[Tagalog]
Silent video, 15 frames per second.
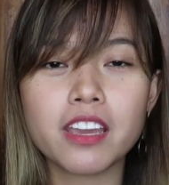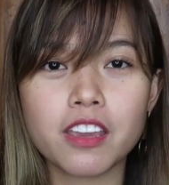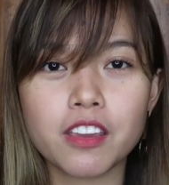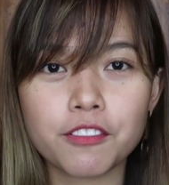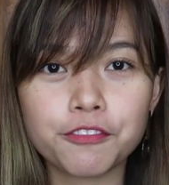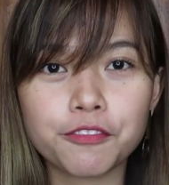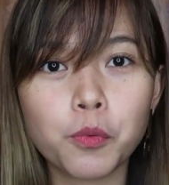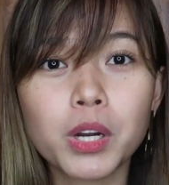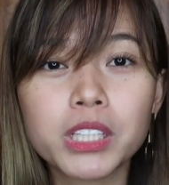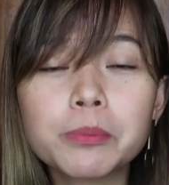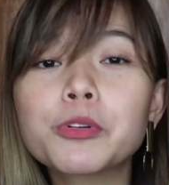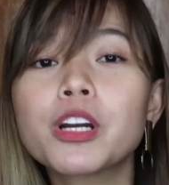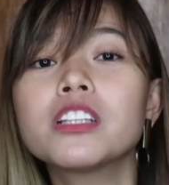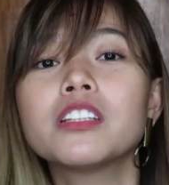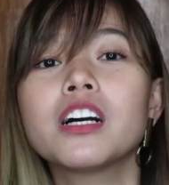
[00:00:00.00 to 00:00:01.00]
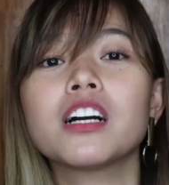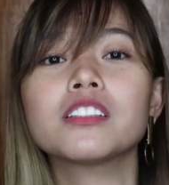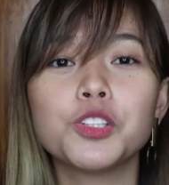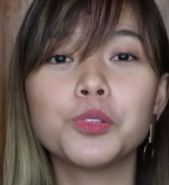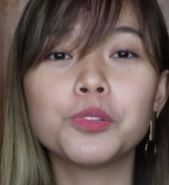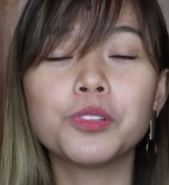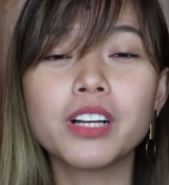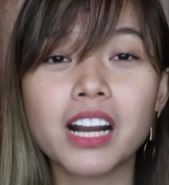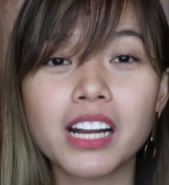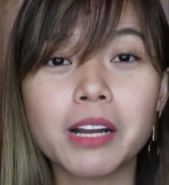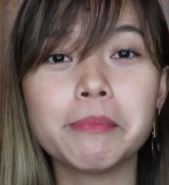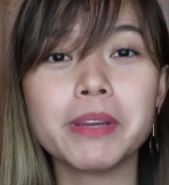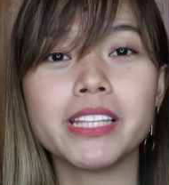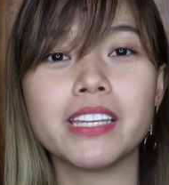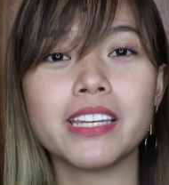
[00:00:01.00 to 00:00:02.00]
if what product yung
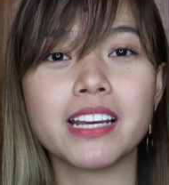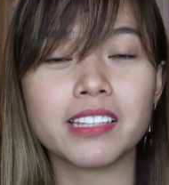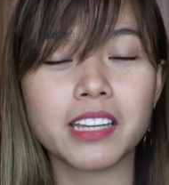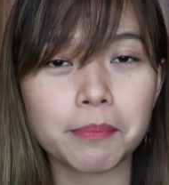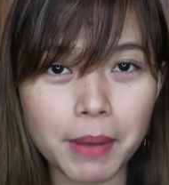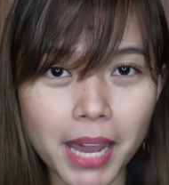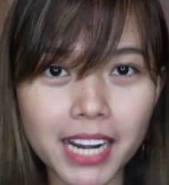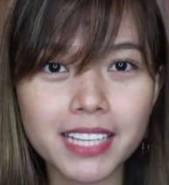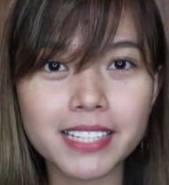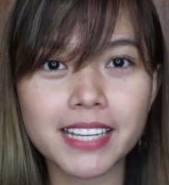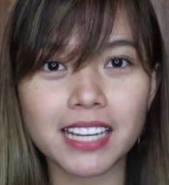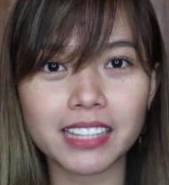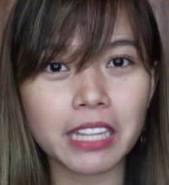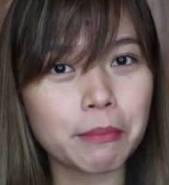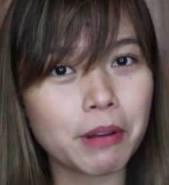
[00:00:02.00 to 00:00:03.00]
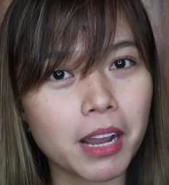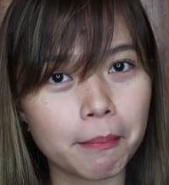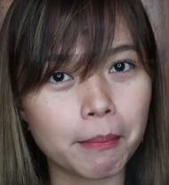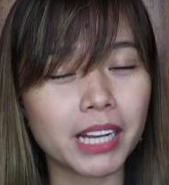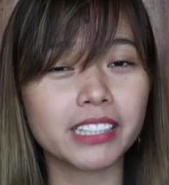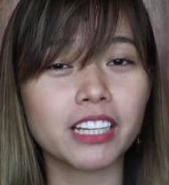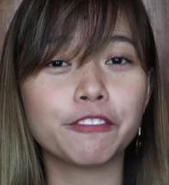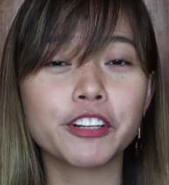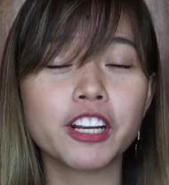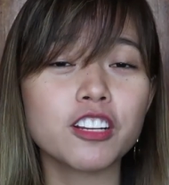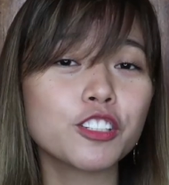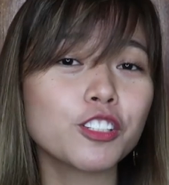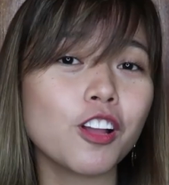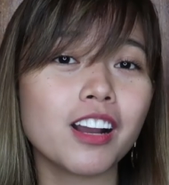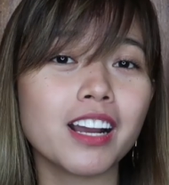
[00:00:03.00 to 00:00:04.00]
gagamitin natin para sa ating mga bata for
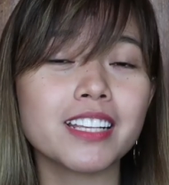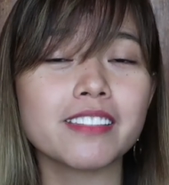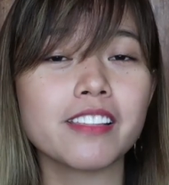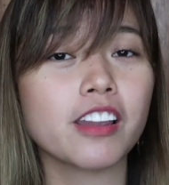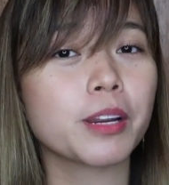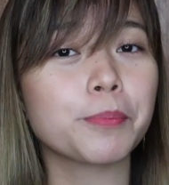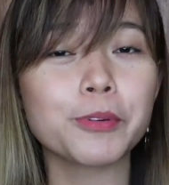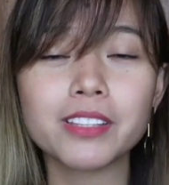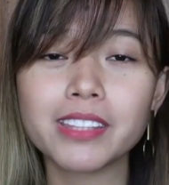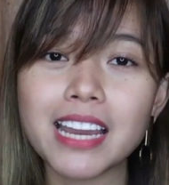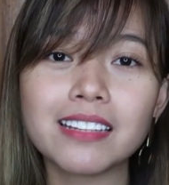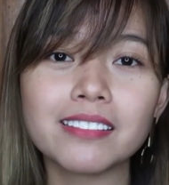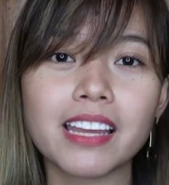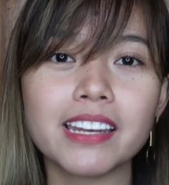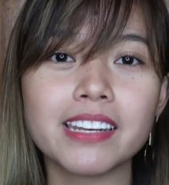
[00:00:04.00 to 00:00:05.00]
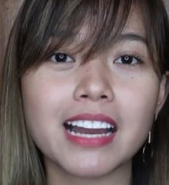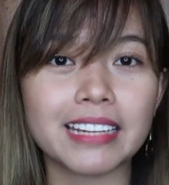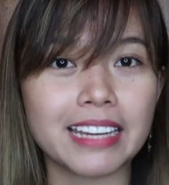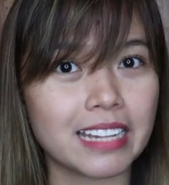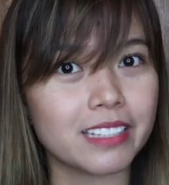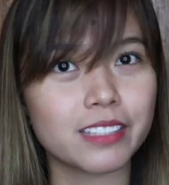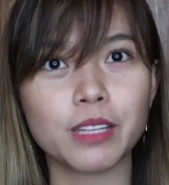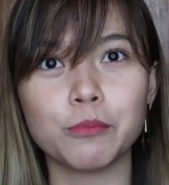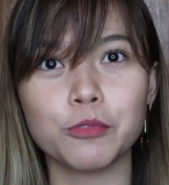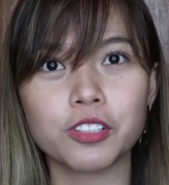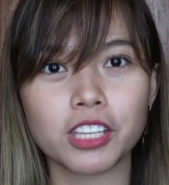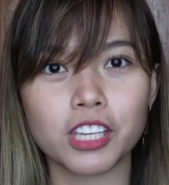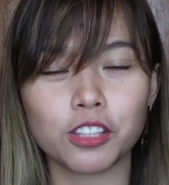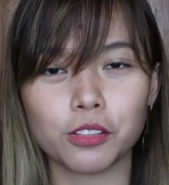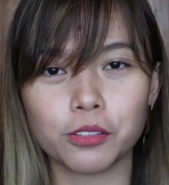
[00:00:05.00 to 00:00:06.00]
as long as they are protected against the
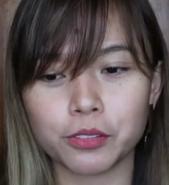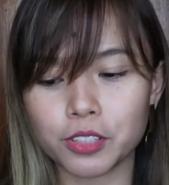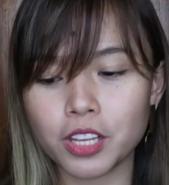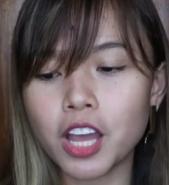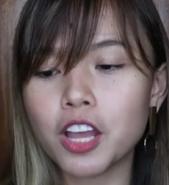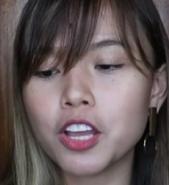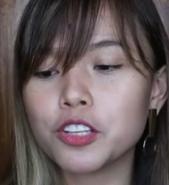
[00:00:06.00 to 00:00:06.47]
mosquitoes.